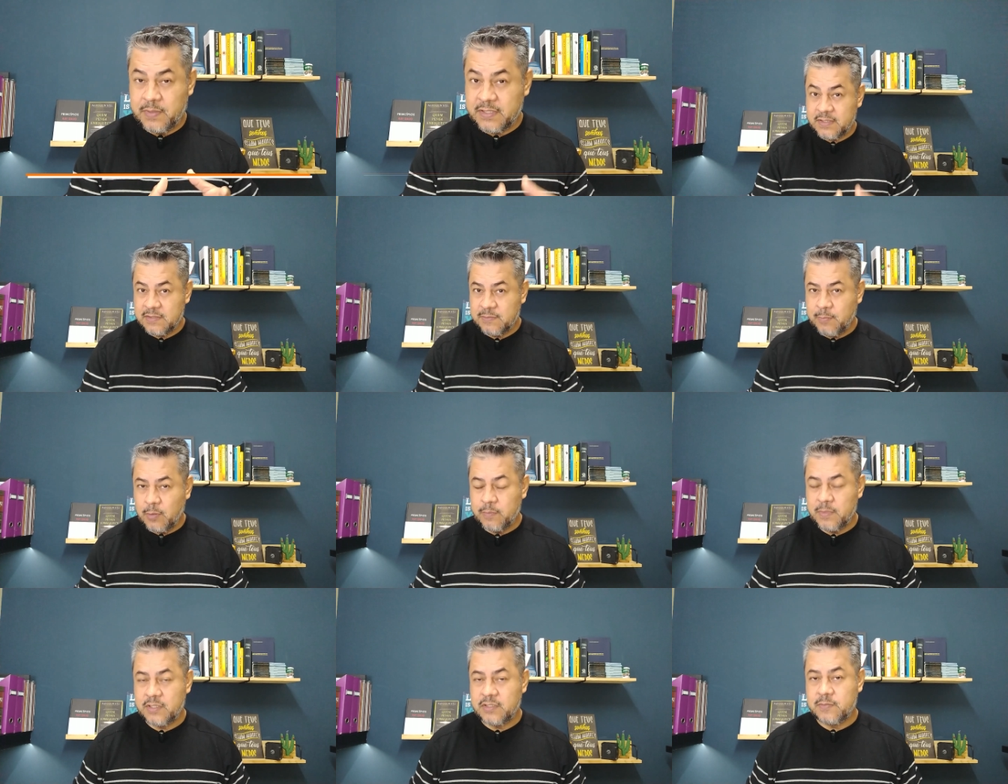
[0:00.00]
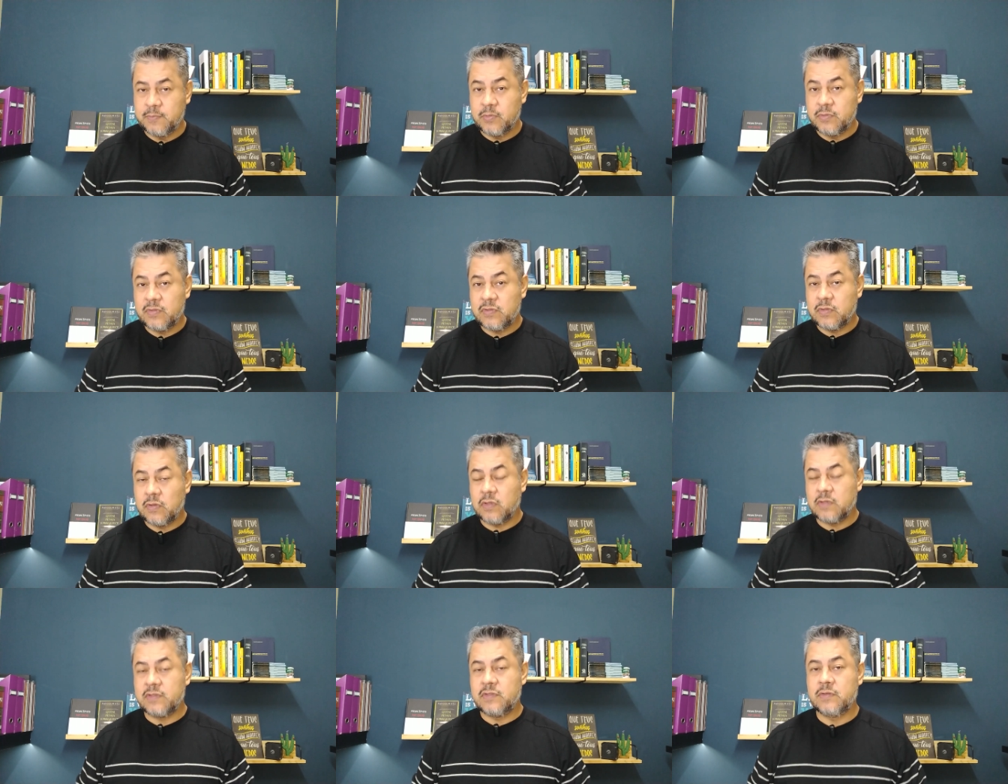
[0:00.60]
principalmente para o
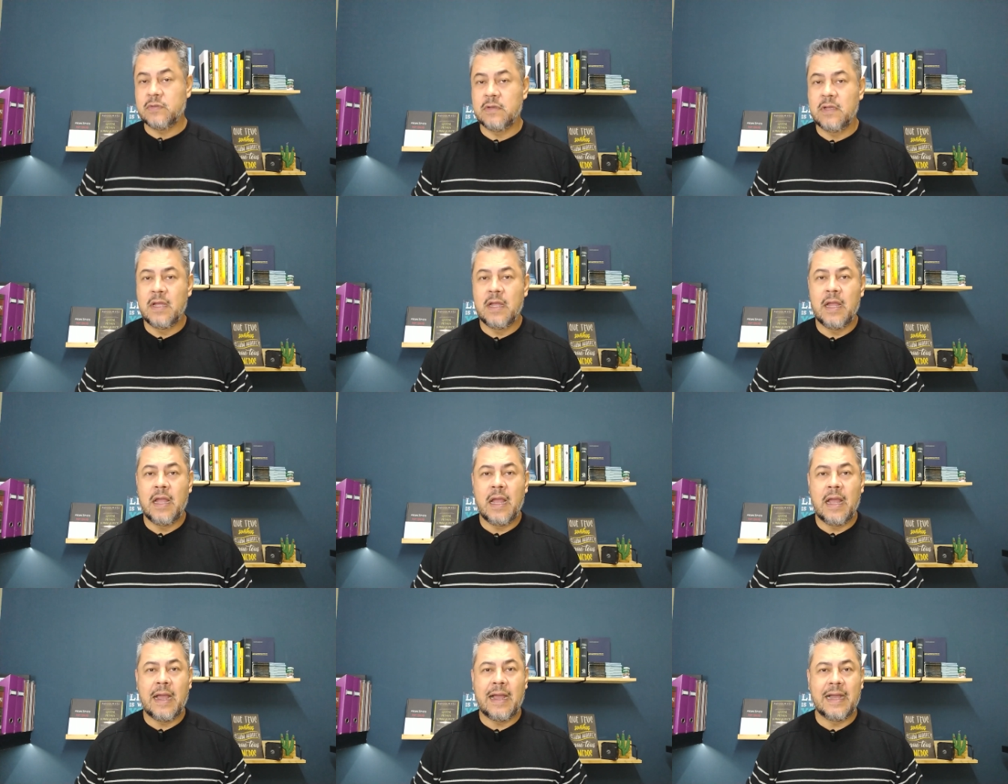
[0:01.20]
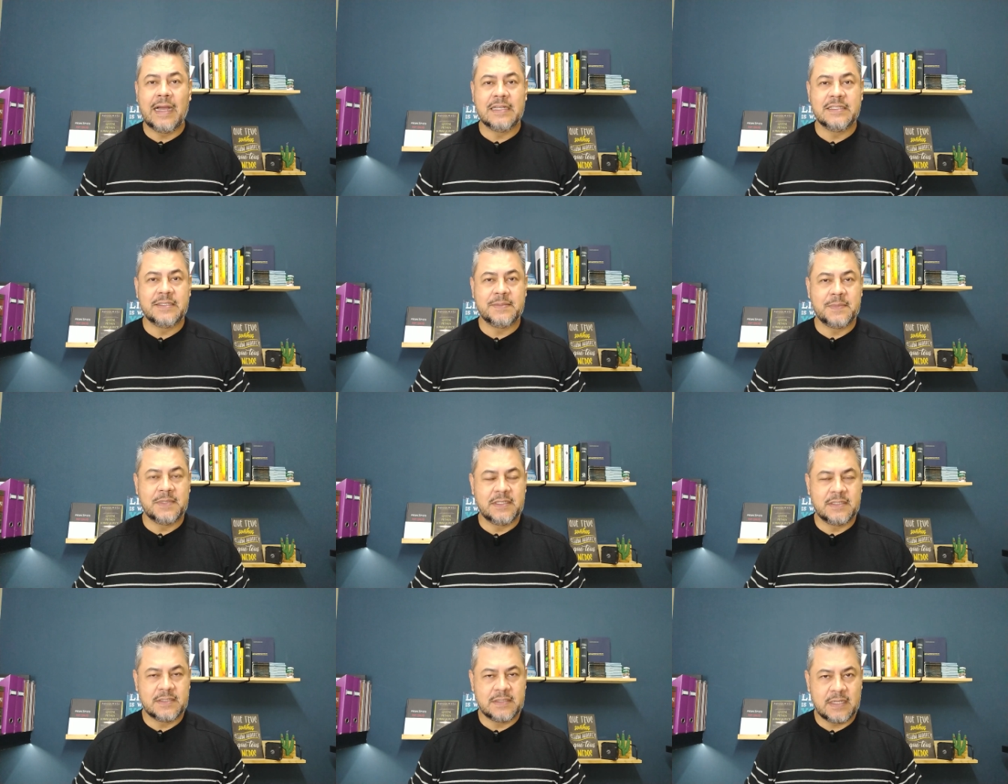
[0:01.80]
sócio
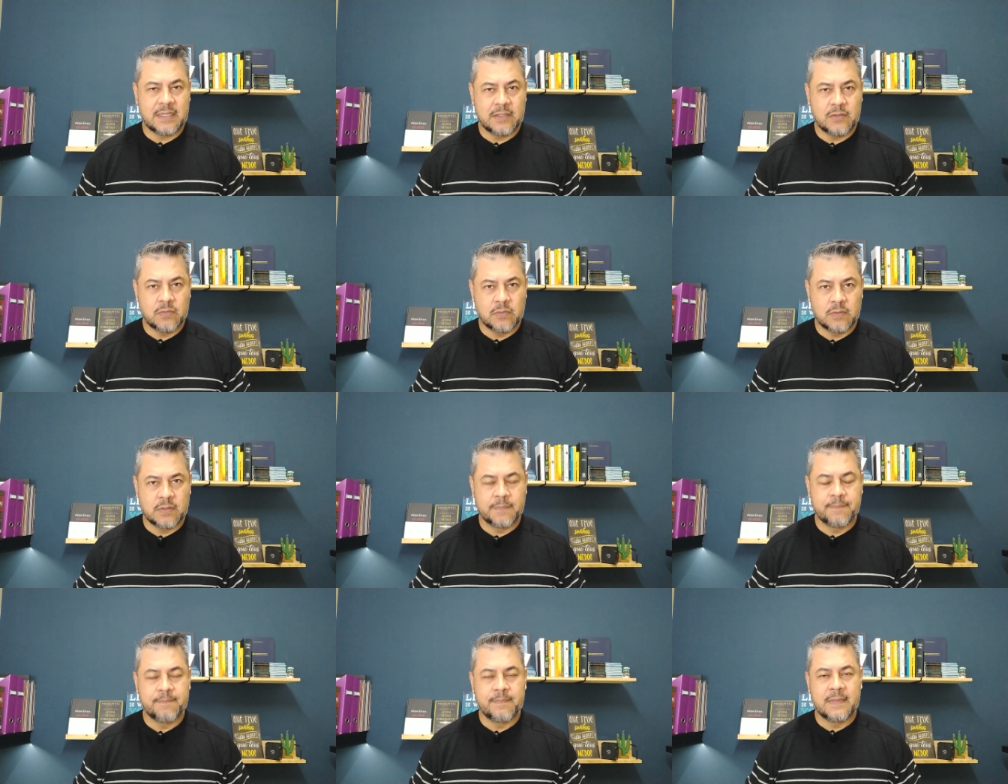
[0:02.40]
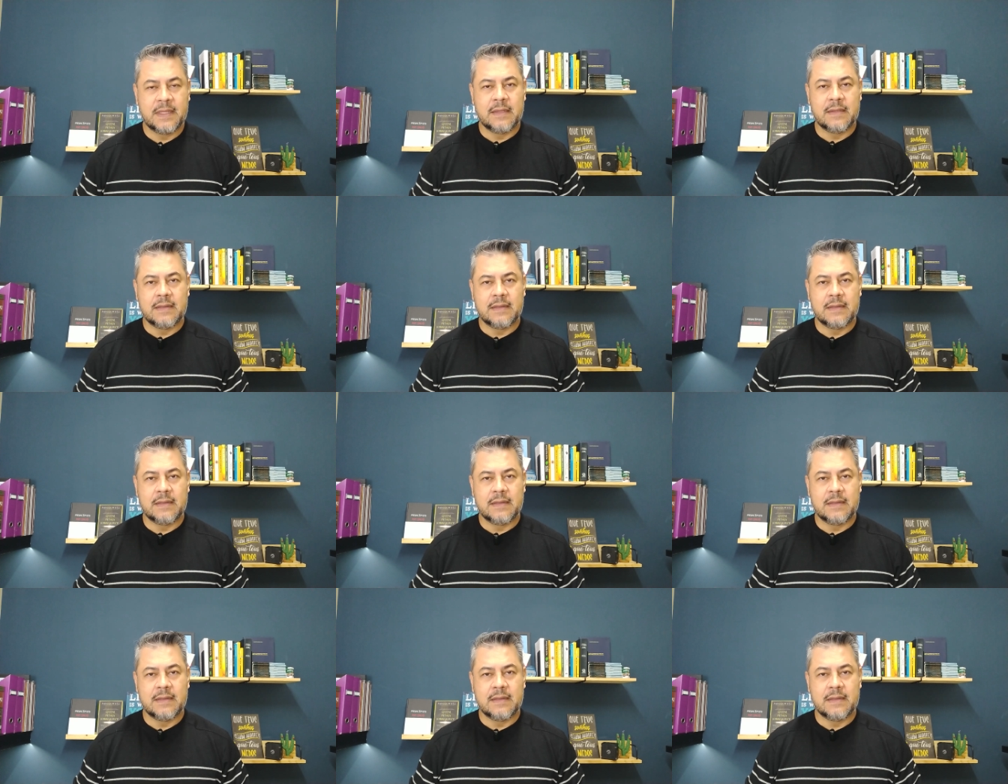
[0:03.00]
administrador,